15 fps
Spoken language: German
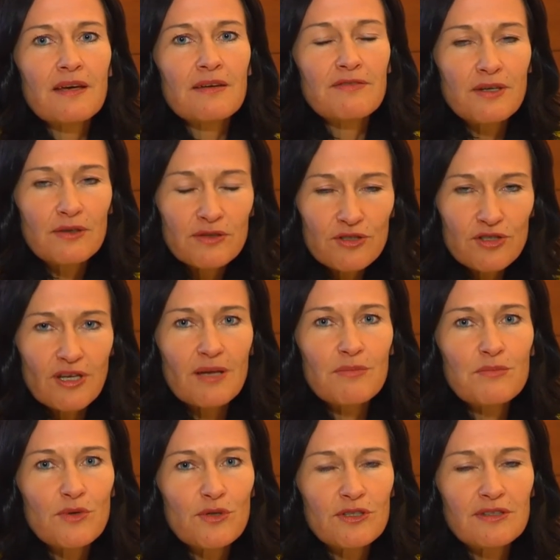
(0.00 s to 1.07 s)
Wer
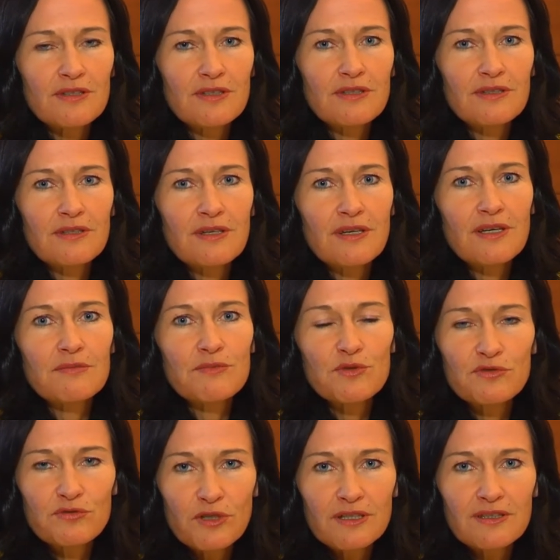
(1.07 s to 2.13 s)
unterschreiben möchte, ähm,
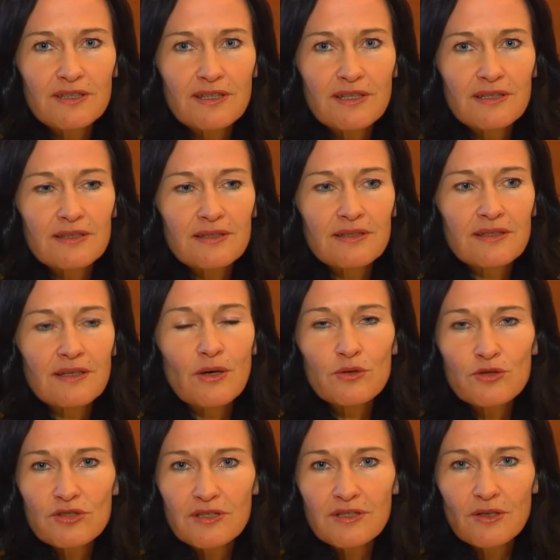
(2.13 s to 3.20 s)
sofortiger
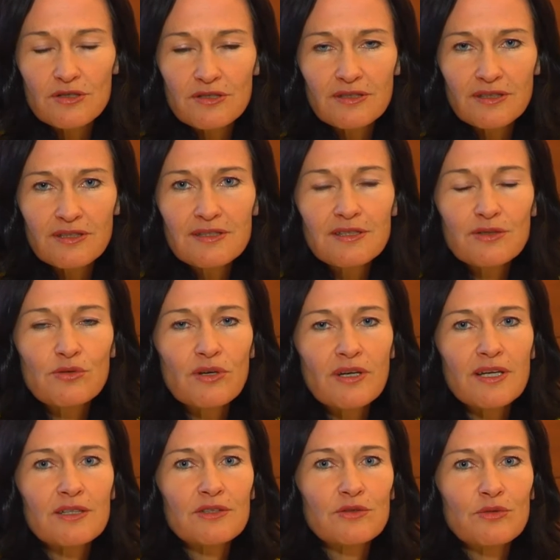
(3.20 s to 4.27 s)
Ausstieg aus den
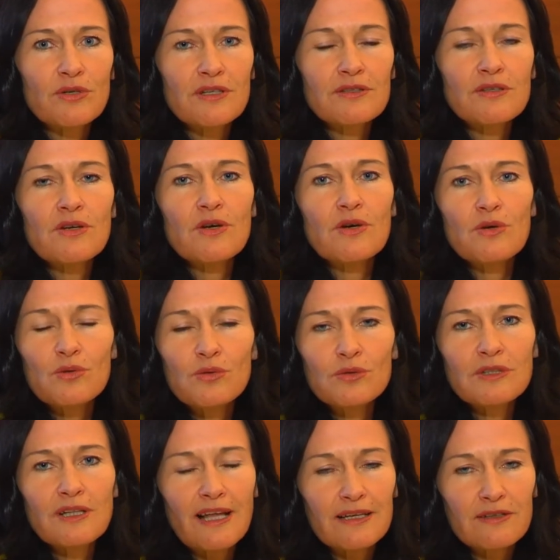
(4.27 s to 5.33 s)
Risikoreaktoren
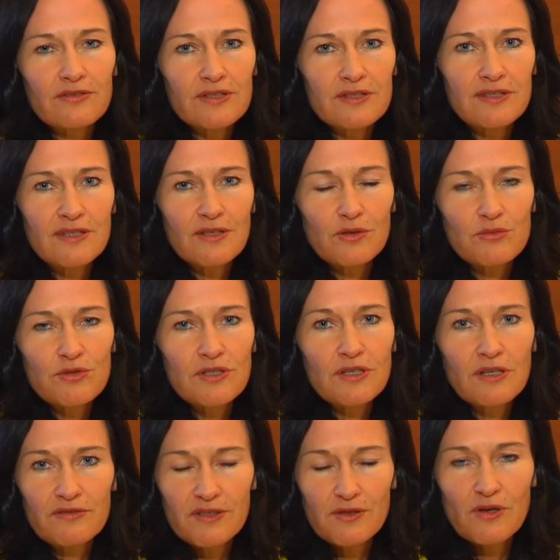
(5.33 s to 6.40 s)
und langfristiger
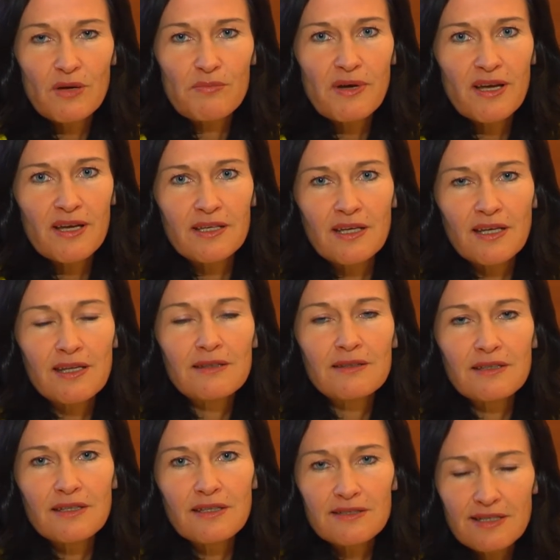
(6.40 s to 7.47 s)
Umstieg auf erneuerbare
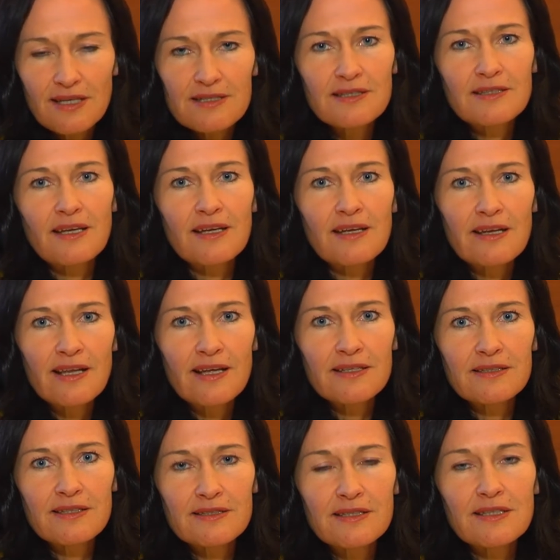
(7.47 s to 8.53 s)
Energieträger ist herzlich
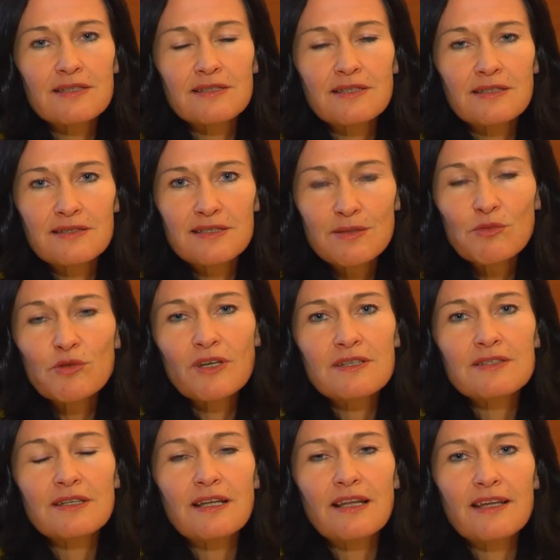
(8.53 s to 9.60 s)
eingeladen, das jetzt in
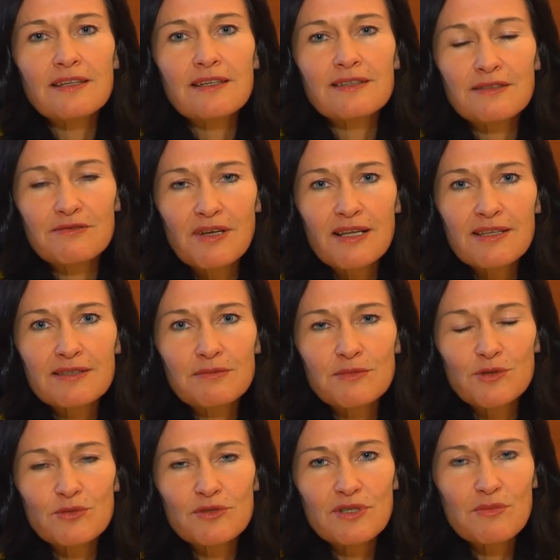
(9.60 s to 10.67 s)
37 Ländern der Welt
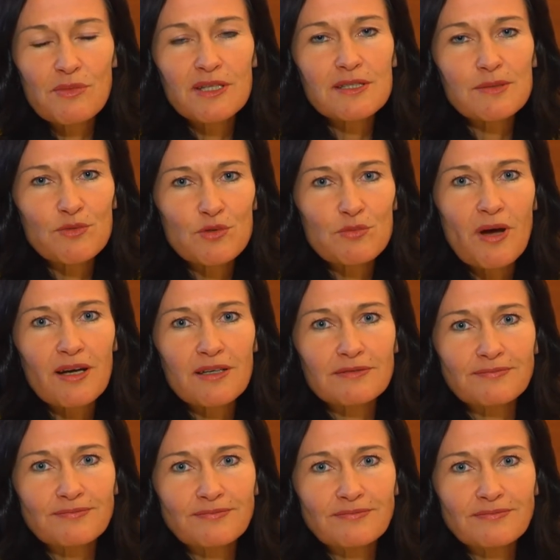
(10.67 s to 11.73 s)
mit uns gemeinsam zu machen.